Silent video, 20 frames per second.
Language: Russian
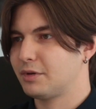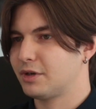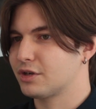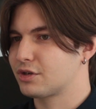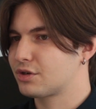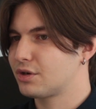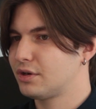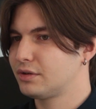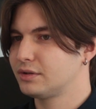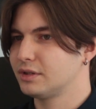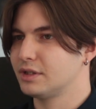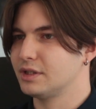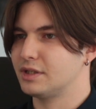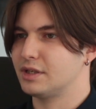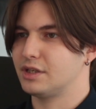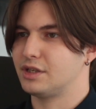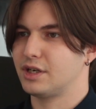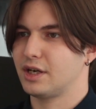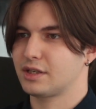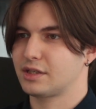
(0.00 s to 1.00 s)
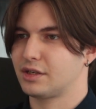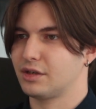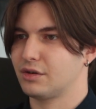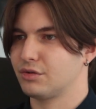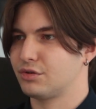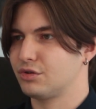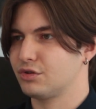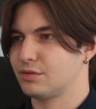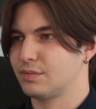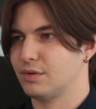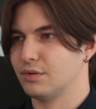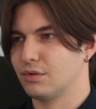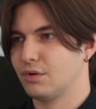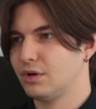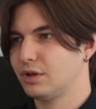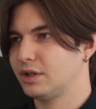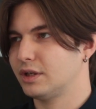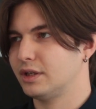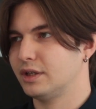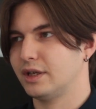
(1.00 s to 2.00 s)
перешел, и сейчас я учусь
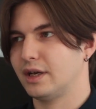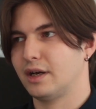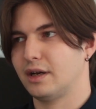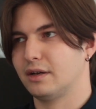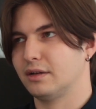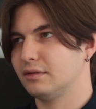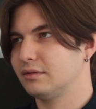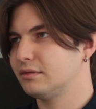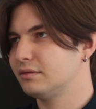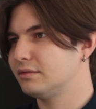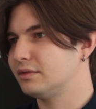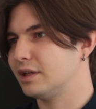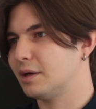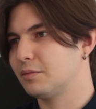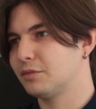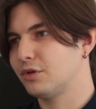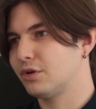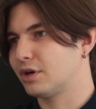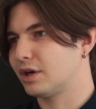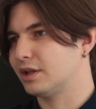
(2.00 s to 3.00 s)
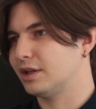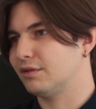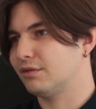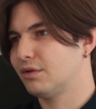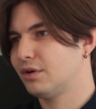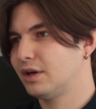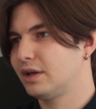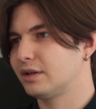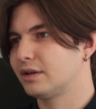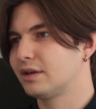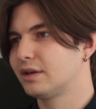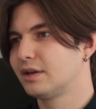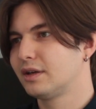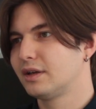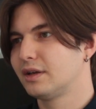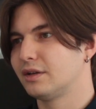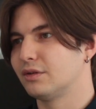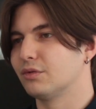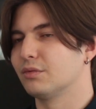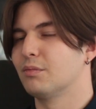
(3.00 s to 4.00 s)
полгода, и я намного доволен –
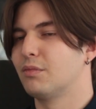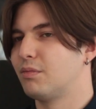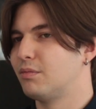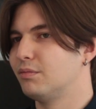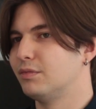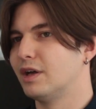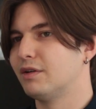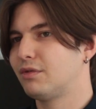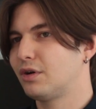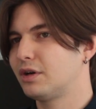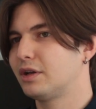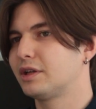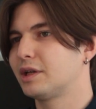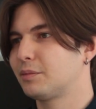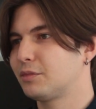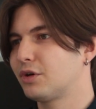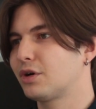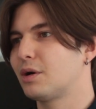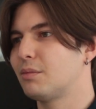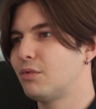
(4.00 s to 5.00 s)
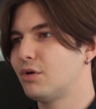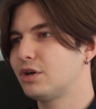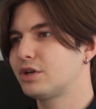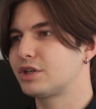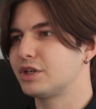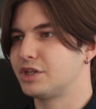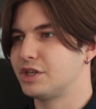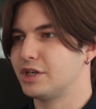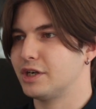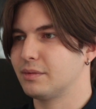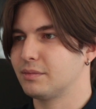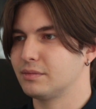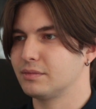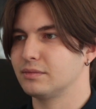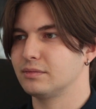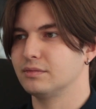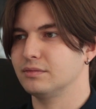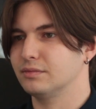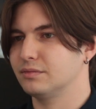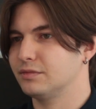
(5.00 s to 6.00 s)
ну, довольно намного больше,
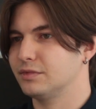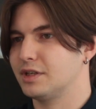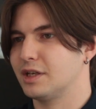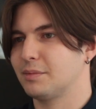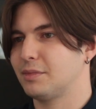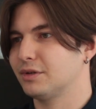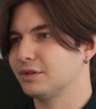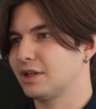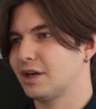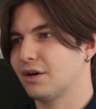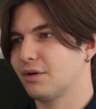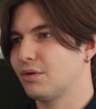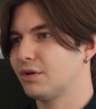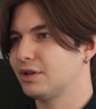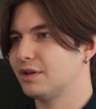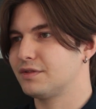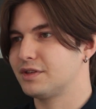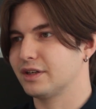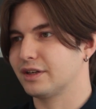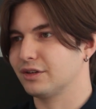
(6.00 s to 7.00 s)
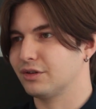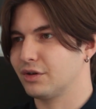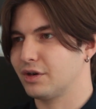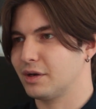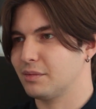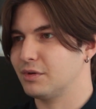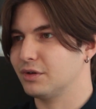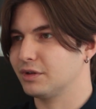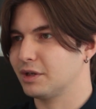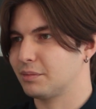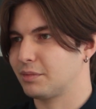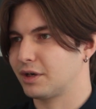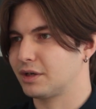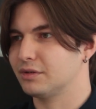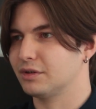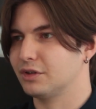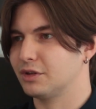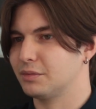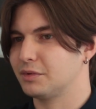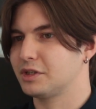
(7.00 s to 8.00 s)
чем за полтора года все, которые я был на
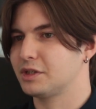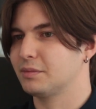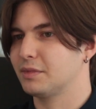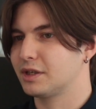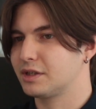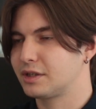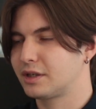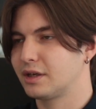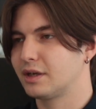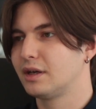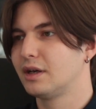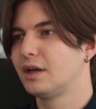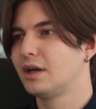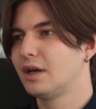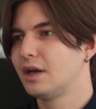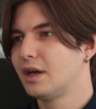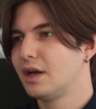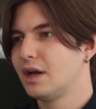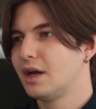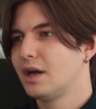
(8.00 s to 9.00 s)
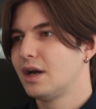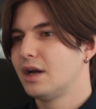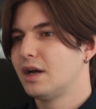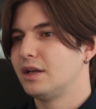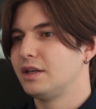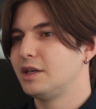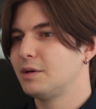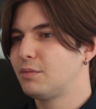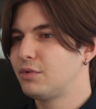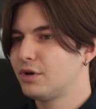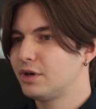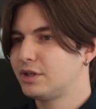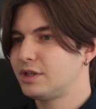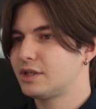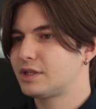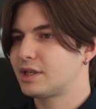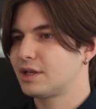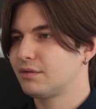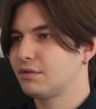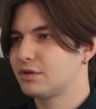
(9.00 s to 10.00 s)
прикладной математике. Не
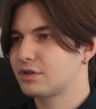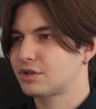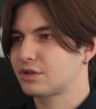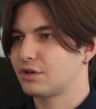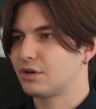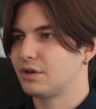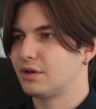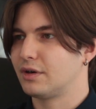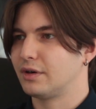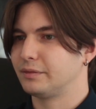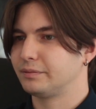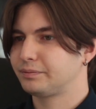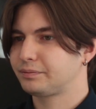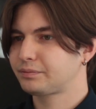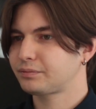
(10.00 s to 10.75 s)
бойтесь того, что